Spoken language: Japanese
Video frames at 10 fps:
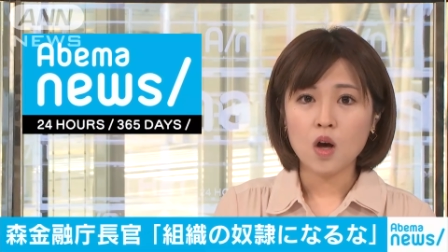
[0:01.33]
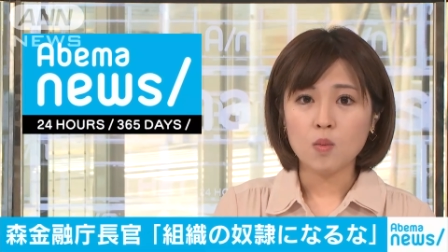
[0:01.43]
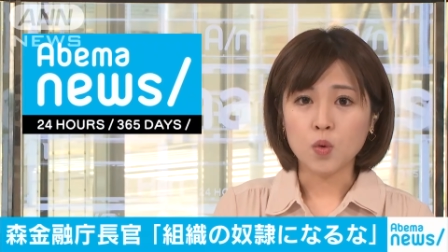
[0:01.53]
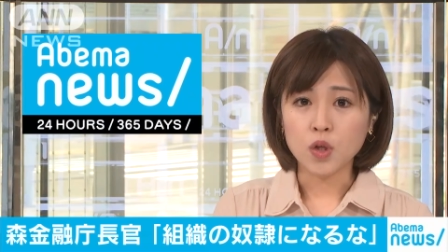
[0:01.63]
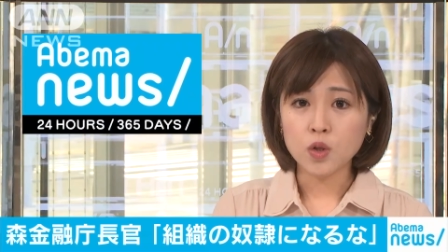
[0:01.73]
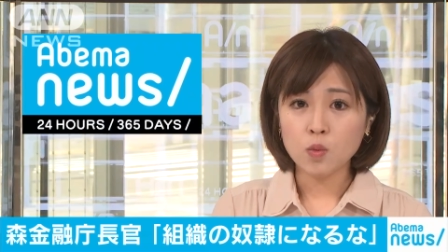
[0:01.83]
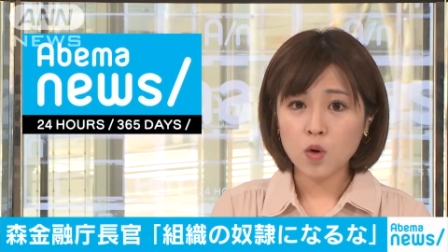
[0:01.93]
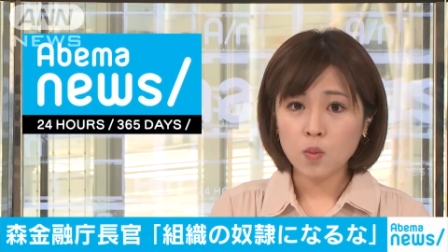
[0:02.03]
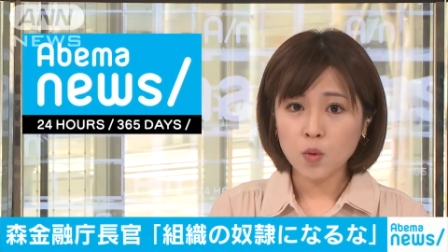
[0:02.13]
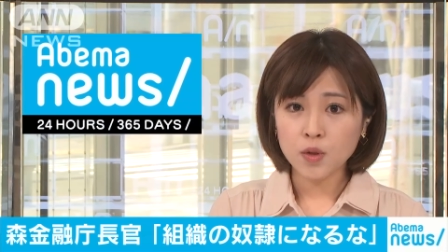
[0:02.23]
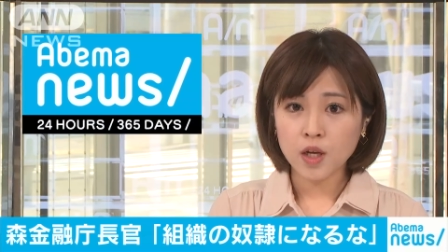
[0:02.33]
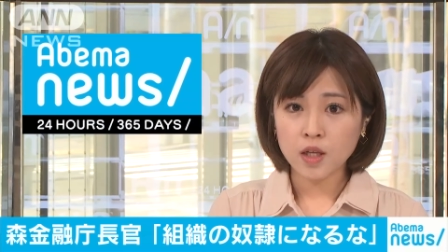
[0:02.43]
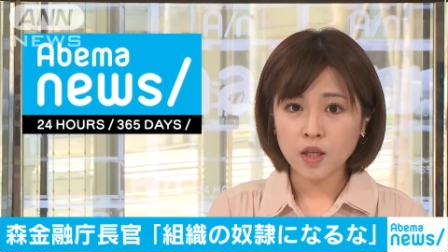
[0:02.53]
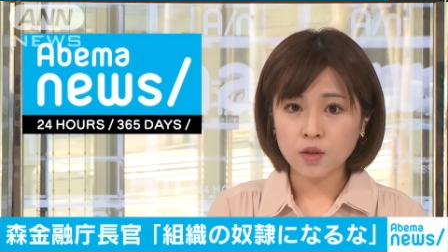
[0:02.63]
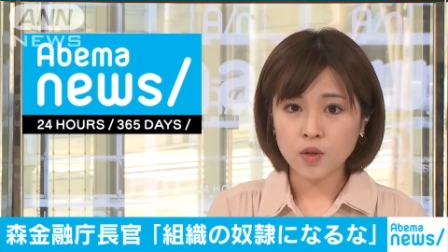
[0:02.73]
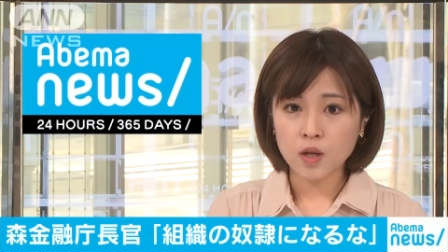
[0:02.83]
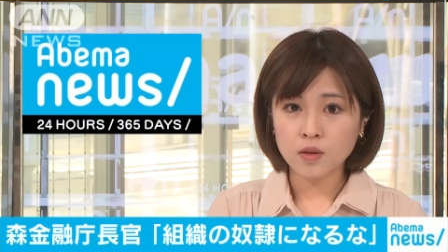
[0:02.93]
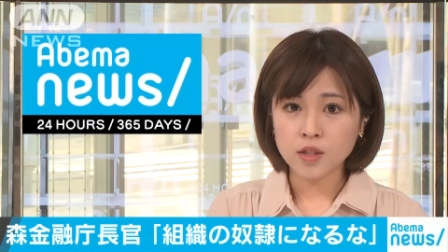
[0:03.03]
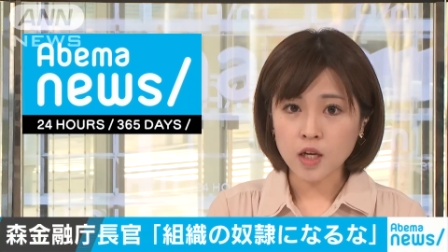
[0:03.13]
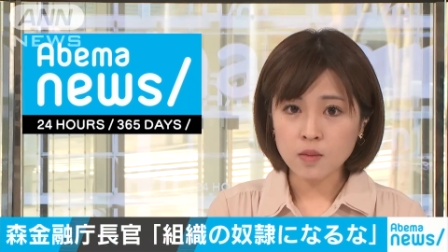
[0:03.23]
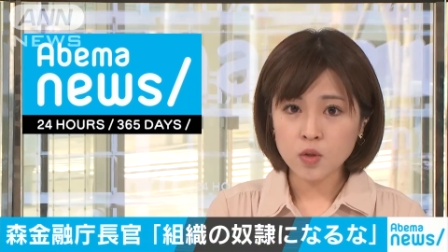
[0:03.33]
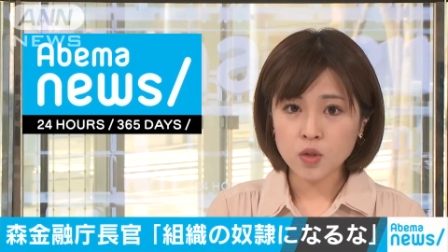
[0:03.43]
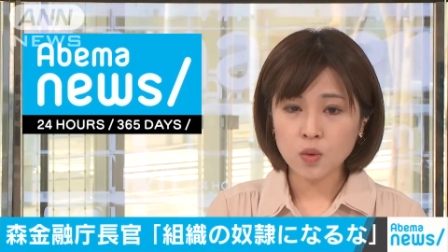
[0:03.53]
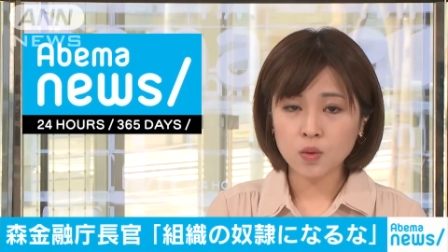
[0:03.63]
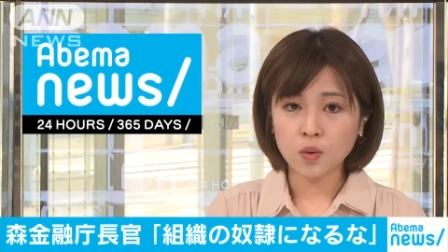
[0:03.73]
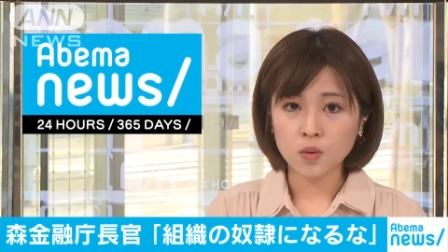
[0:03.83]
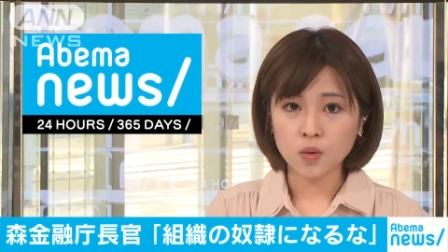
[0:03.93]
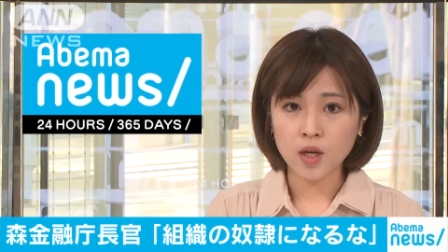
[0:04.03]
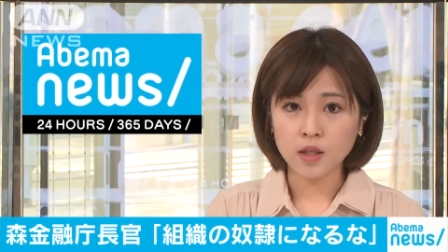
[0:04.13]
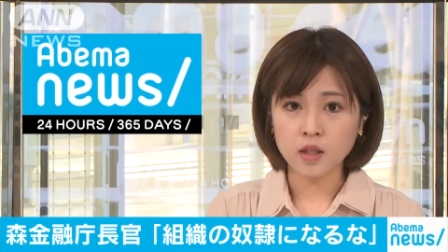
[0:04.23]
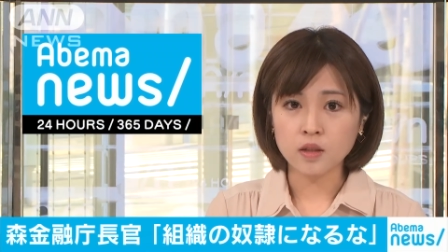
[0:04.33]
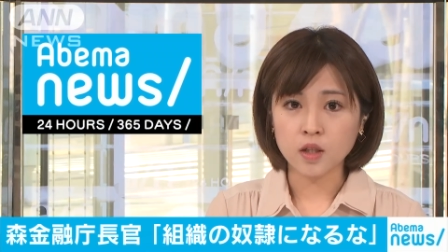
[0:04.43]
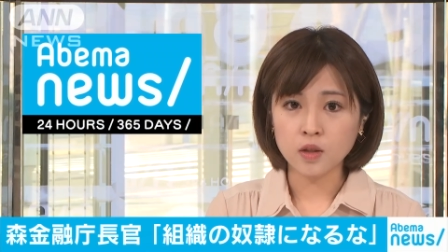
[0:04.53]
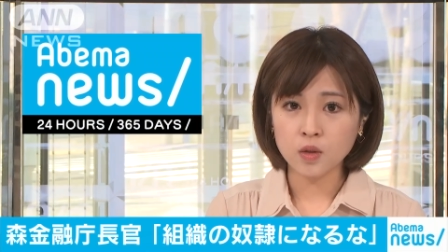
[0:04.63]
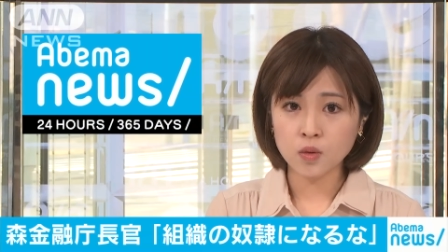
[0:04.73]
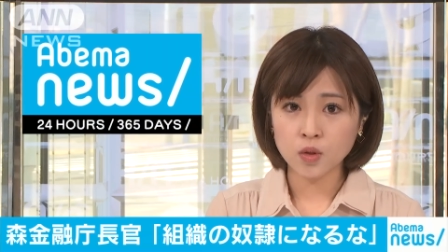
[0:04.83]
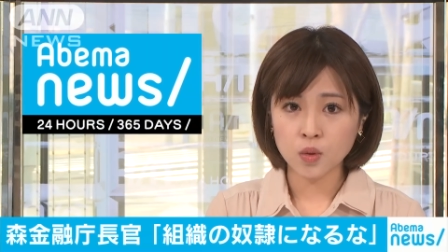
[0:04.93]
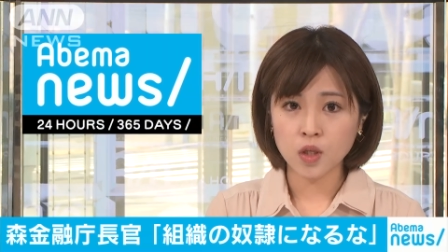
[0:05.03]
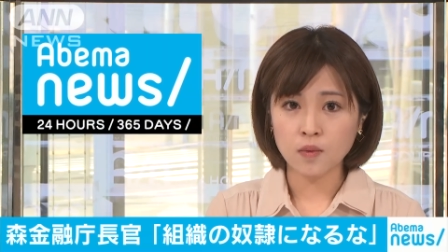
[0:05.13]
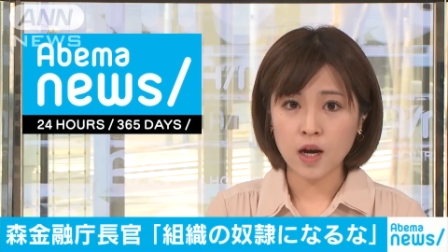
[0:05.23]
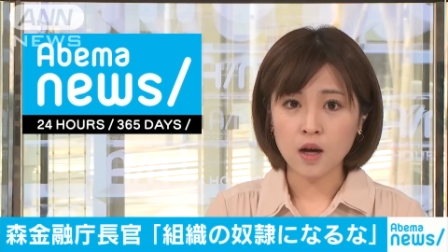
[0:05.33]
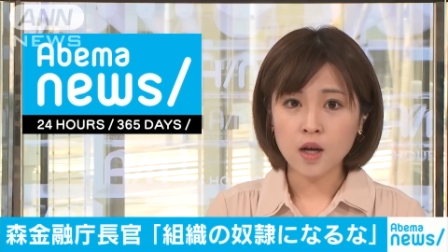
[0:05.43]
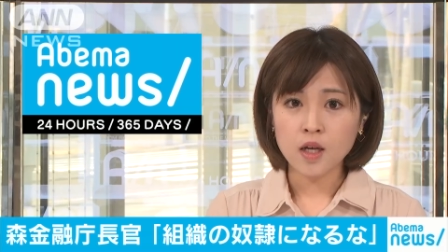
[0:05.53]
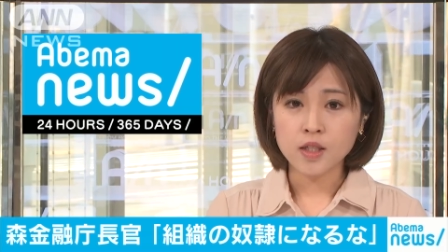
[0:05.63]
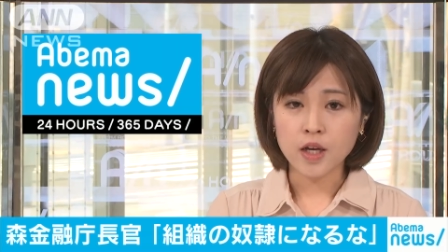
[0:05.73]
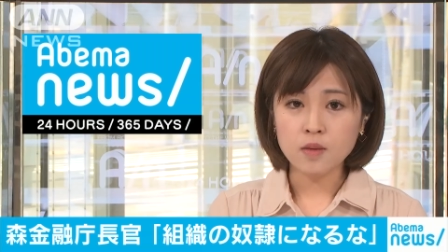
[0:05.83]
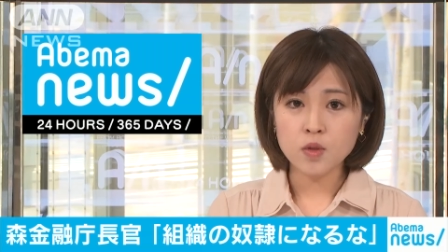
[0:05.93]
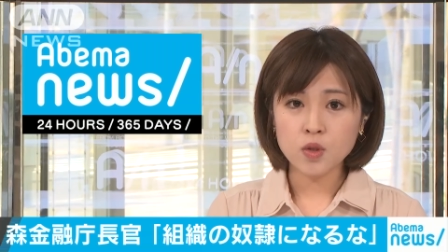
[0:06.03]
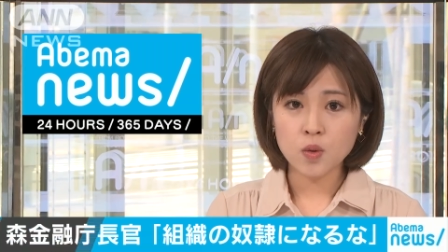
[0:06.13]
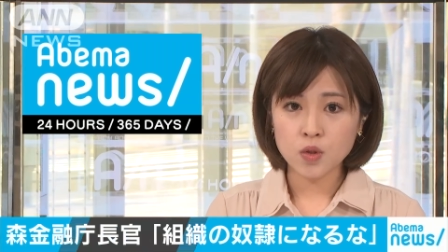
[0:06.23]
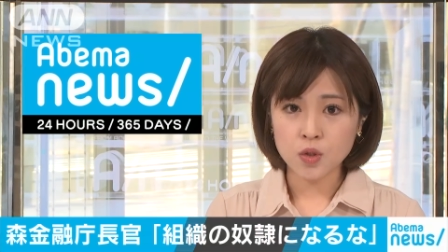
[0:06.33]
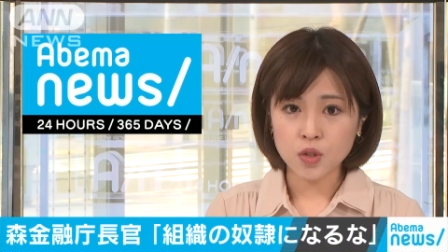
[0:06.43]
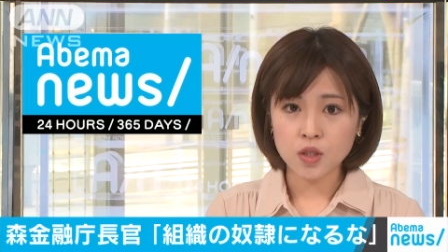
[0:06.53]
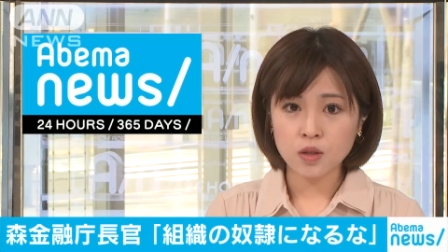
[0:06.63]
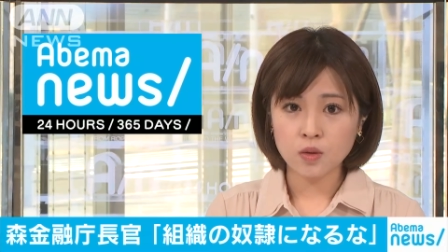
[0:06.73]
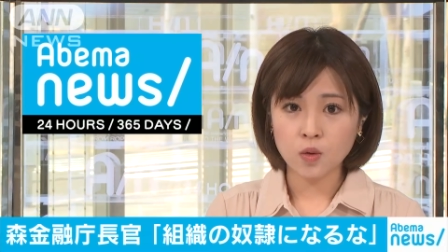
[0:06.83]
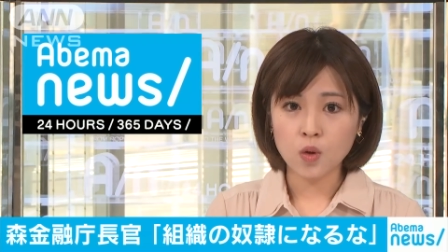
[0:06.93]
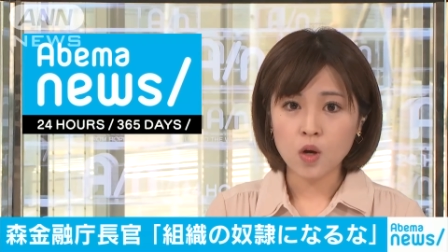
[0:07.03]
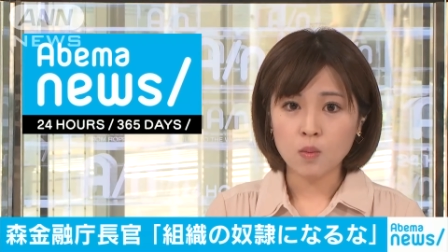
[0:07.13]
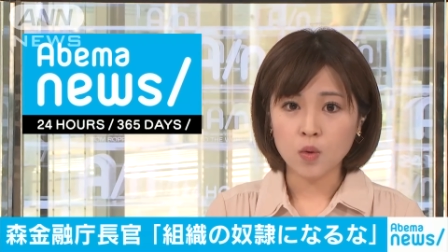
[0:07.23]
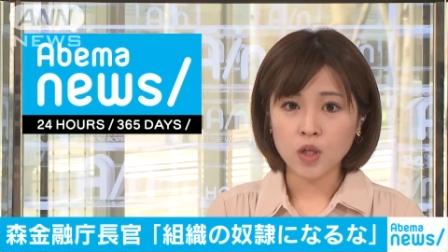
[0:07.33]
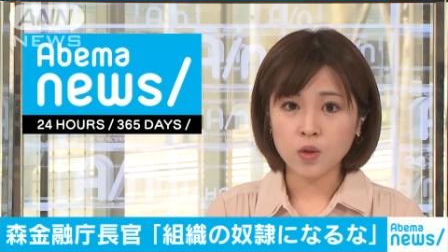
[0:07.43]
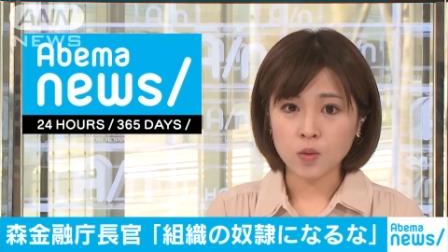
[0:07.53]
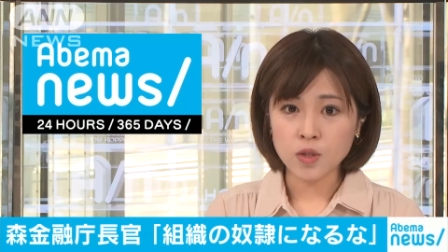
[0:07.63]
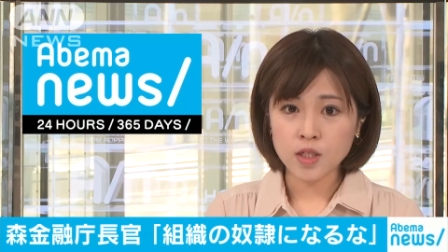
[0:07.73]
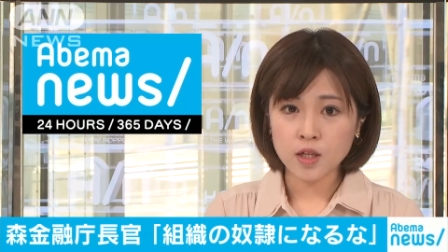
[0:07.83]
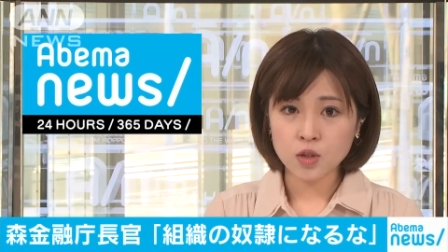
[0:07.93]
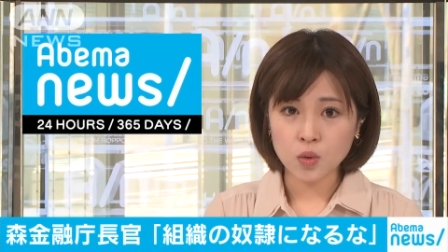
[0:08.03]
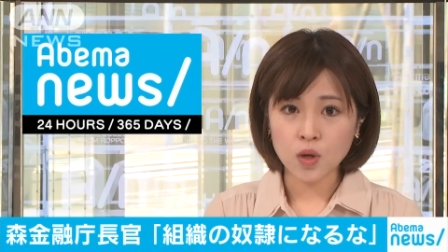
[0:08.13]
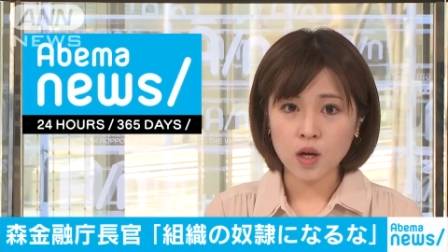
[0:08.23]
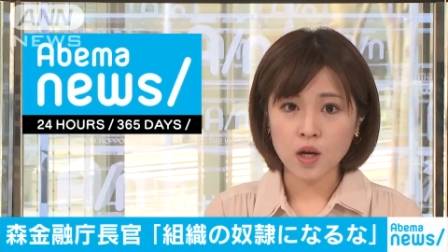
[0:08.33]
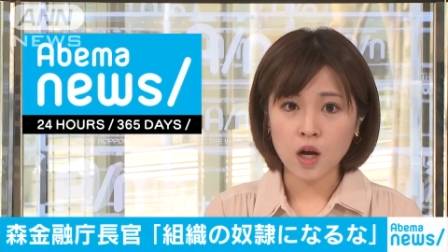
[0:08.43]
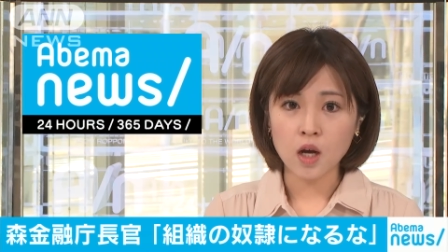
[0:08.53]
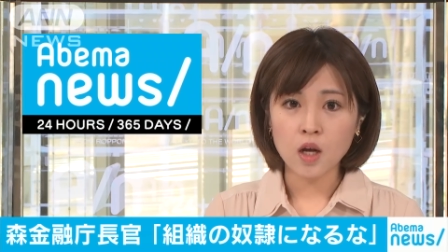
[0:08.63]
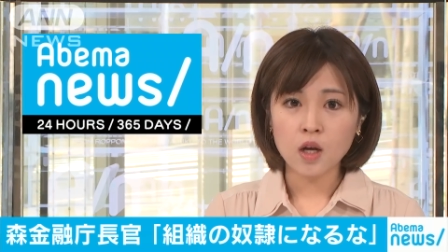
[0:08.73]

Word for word: 森友問題で揺れる財務省のお隣金融庁では財務省出身の森信親長官が